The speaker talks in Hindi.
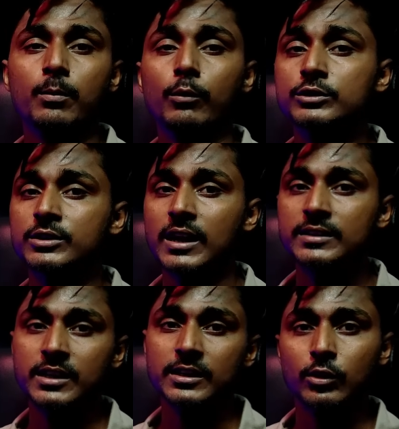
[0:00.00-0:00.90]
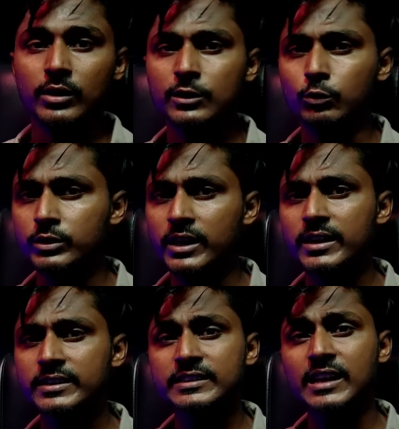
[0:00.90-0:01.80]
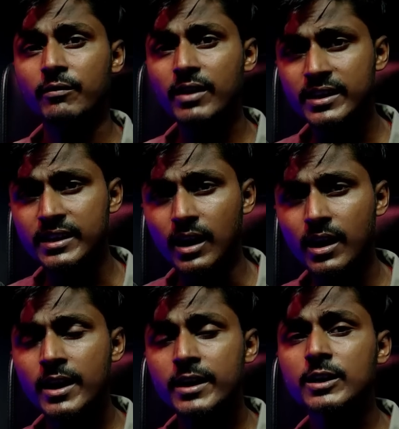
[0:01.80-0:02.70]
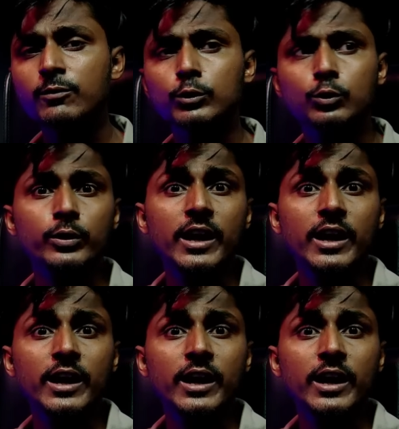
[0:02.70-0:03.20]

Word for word: पूछताछ के दौरान उदय ने यह दावा किया कि वो तो